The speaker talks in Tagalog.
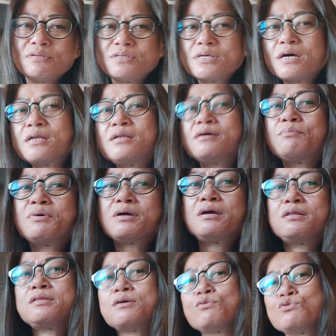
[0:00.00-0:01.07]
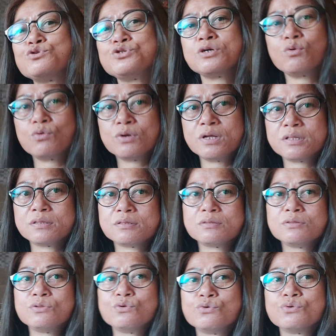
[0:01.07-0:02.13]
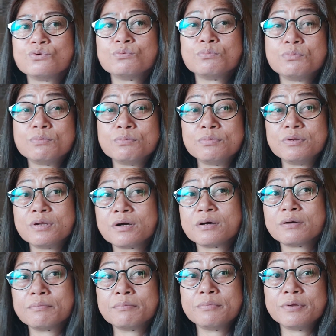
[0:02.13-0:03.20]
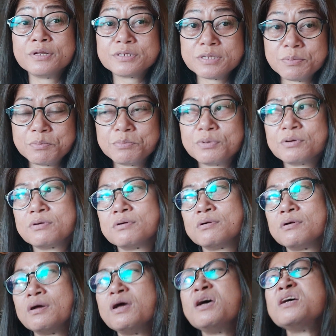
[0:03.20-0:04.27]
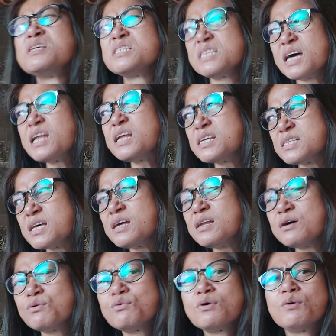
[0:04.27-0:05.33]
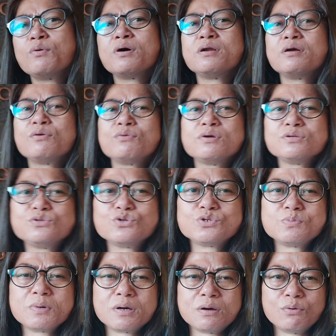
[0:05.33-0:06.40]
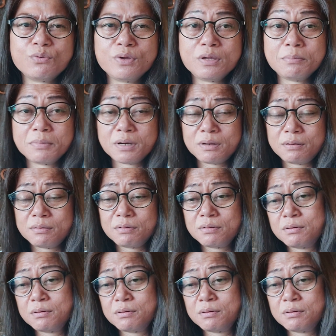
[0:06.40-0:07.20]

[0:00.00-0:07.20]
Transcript: Sana makita ko siya ulit no, ng December. Sana, sana kung awan ako ng Diyos makauwi man.